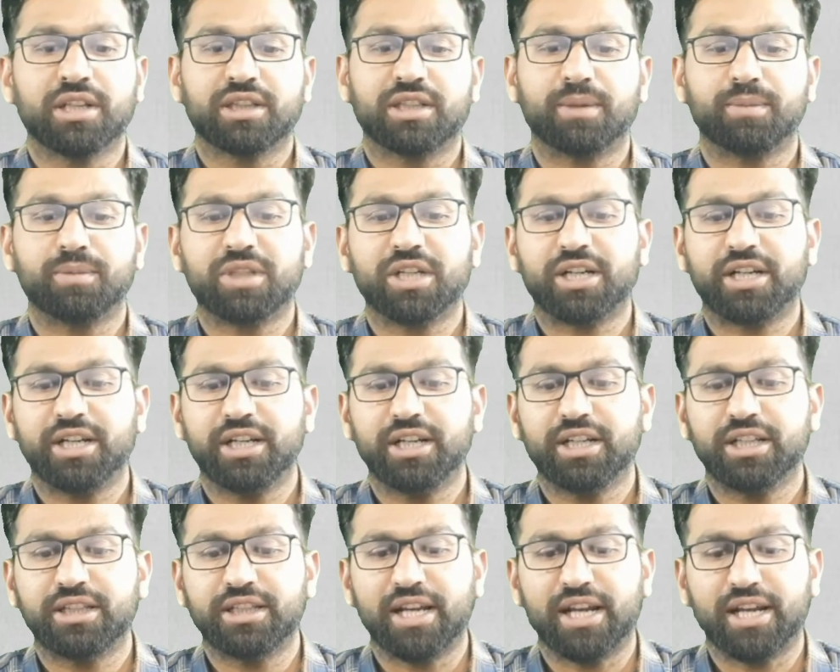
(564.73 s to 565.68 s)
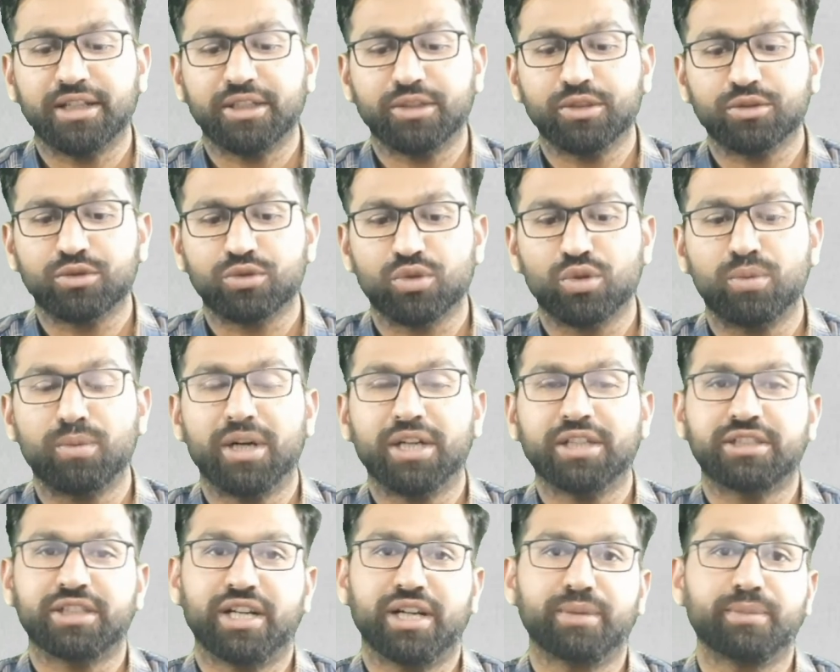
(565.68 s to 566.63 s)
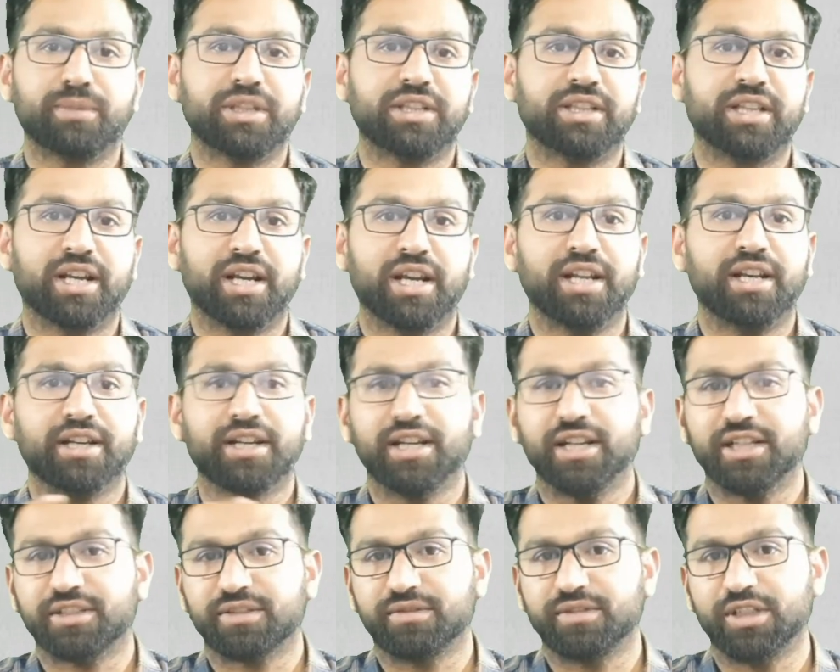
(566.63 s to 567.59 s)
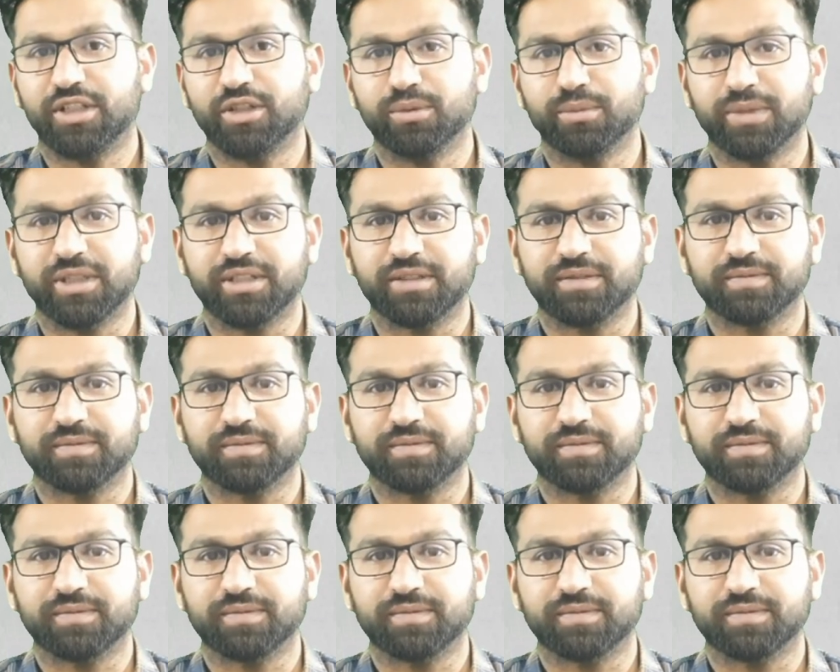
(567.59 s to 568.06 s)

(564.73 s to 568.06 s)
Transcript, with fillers: तब तक के लिए थैंक यू सो मच एंड मिलते हैं नेक्स्ट वीडियो में